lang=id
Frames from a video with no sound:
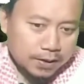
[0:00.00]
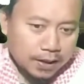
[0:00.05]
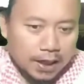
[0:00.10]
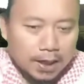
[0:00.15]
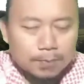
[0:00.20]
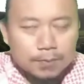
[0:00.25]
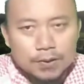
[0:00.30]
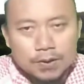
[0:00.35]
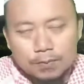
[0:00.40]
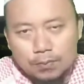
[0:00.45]

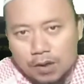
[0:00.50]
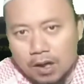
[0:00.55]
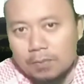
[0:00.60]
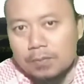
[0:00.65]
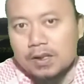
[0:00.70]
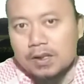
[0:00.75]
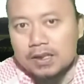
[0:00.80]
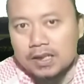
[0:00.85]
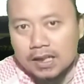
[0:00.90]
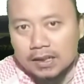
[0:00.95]
Dalam
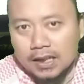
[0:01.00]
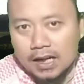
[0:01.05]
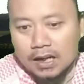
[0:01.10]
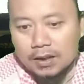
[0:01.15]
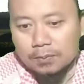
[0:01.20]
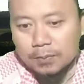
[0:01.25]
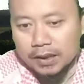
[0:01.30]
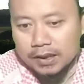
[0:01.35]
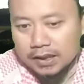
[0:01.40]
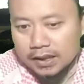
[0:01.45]
sebuah
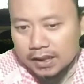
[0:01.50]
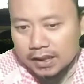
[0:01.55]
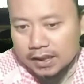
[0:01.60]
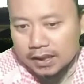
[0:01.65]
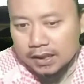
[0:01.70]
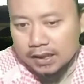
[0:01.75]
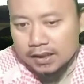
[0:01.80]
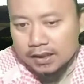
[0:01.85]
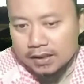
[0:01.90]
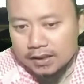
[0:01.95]
pernyataan pendek
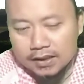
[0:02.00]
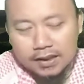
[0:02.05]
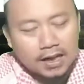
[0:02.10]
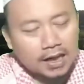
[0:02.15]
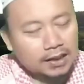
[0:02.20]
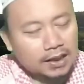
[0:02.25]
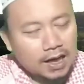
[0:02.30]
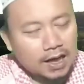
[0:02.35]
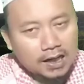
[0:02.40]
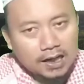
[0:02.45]

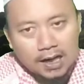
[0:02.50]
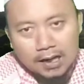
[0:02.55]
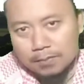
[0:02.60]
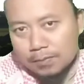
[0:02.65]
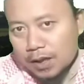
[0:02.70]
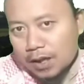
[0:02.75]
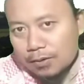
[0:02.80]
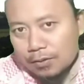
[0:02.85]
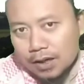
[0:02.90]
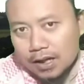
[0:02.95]

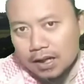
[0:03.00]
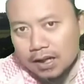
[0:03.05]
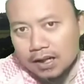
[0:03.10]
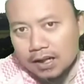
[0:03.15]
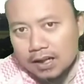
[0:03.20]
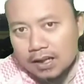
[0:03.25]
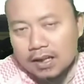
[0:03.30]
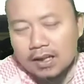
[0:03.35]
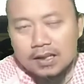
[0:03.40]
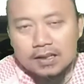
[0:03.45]
dikatakan bahwa
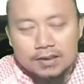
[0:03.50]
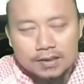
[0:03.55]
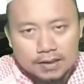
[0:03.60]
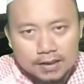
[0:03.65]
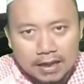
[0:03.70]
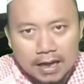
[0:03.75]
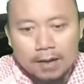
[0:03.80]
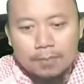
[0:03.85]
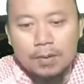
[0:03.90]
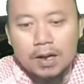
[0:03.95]

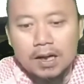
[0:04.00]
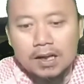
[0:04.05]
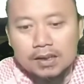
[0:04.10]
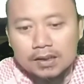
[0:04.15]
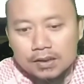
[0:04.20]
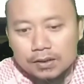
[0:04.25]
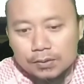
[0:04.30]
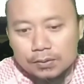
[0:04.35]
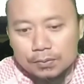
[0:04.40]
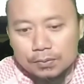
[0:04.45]
sabar
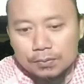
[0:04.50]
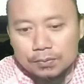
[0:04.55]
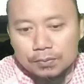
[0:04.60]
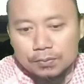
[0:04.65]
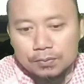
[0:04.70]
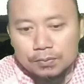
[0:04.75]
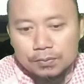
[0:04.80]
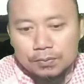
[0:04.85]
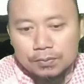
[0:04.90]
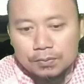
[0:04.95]
itu
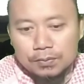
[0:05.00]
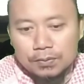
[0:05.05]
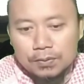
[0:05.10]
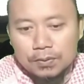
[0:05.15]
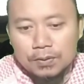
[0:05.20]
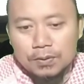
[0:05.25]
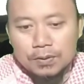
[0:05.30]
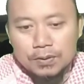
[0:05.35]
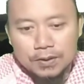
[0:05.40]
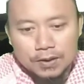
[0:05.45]

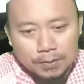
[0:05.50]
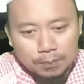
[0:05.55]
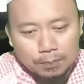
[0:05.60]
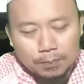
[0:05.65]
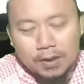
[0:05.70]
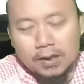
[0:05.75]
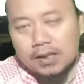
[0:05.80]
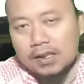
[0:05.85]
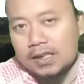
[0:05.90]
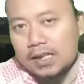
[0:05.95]

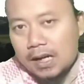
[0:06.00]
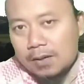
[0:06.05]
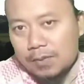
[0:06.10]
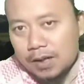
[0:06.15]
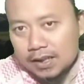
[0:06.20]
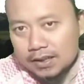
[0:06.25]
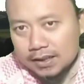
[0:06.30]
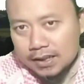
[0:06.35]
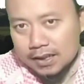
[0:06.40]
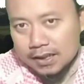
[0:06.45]
seperti
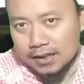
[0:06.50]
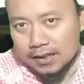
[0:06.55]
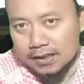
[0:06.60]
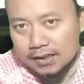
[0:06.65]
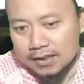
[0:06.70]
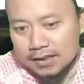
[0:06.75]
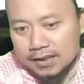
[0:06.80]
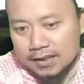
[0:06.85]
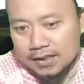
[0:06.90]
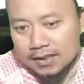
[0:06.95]
namanya
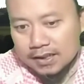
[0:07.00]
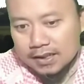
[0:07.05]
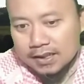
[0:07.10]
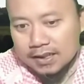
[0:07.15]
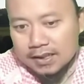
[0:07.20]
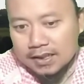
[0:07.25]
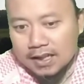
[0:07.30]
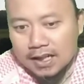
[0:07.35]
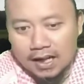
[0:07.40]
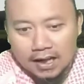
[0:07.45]

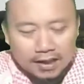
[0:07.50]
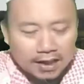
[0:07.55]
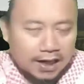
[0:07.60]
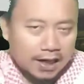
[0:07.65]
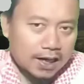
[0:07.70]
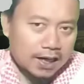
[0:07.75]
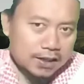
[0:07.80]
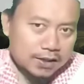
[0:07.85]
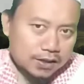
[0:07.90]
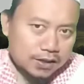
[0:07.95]

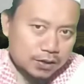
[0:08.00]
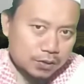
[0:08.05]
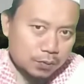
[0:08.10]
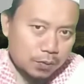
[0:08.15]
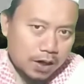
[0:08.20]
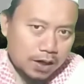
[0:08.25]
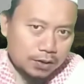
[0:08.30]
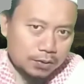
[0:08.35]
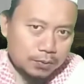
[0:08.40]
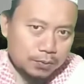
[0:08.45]
adalah
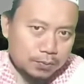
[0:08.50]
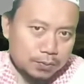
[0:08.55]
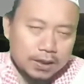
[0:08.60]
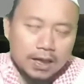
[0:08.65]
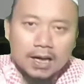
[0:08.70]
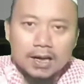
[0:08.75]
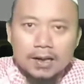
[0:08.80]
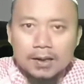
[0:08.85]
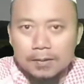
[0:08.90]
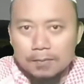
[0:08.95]
sesuatu
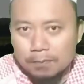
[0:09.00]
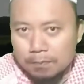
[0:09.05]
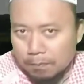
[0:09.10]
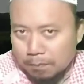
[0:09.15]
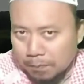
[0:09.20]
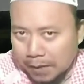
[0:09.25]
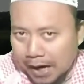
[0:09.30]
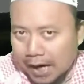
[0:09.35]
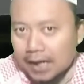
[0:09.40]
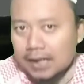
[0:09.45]
yang
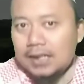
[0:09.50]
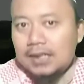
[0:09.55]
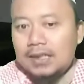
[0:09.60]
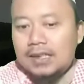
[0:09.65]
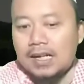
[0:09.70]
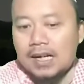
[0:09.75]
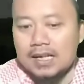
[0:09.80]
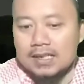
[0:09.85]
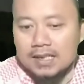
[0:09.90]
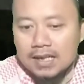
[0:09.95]
pahit
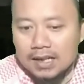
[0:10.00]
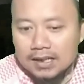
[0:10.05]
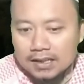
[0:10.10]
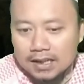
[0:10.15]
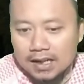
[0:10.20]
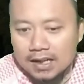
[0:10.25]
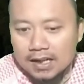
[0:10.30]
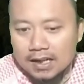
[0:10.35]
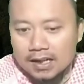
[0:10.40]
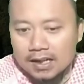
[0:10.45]

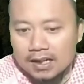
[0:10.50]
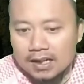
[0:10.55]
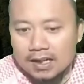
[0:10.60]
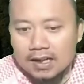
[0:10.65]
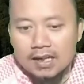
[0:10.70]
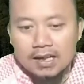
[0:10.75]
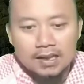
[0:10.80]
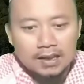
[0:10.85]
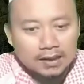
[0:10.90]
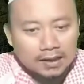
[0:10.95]
rasanya,
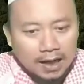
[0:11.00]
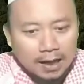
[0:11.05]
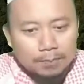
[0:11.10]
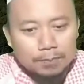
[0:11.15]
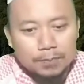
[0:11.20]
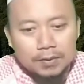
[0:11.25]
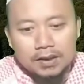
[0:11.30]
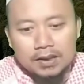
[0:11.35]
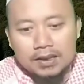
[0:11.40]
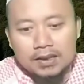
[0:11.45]

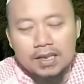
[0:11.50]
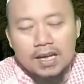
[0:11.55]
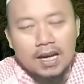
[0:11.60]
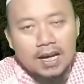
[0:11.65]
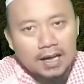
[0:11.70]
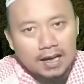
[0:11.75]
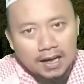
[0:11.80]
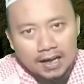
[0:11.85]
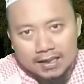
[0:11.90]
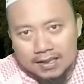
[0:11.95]
tapi
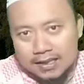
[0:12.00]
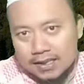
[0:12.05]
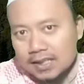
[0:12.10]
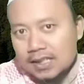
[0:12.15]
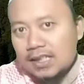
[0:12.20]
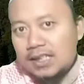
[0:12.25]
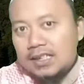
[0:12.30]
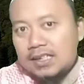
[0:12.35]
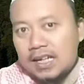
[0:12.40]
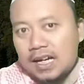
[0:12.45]

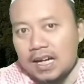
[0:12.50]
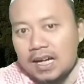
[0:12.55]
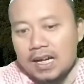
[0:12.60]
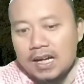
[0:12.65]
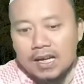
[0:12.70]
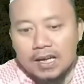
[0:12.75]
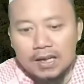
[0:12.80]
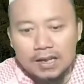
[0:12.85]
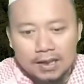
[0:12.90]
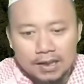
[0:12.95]

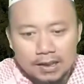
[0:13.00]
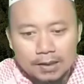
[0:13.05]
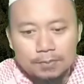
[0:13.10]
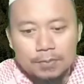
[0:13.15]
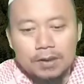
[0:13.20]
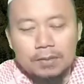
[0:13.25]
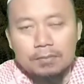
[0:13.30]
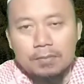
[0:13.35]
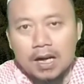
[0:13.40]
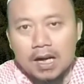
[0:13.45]
hasilnya
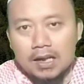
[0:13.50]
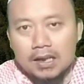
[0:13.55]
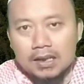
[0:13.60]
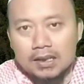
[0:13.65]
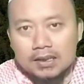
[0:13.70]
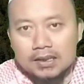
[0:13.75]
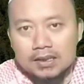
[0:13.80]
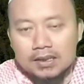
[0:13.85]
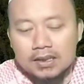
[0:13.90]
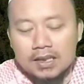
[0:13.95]
lebih
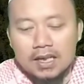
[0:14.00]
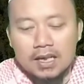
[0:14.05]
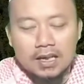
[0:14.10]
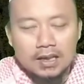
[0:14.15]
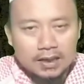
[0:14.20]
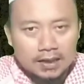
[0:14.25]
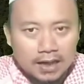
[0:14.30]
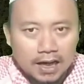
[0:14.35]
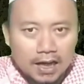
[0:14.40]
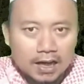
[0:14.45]
manis
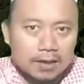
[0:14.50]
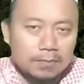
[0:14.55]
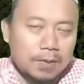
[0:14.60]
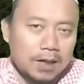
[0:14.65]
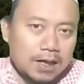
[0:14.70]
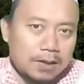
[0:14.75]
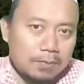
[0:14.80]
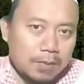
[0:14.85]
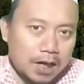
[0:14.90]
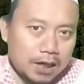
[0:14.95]

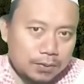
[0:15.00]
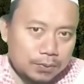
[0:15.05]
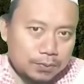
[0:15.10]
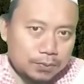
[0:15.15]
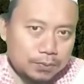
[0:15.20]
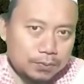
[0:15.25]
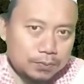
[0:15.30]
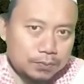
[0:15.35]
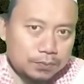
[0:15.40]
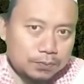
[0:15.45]
daripada madu.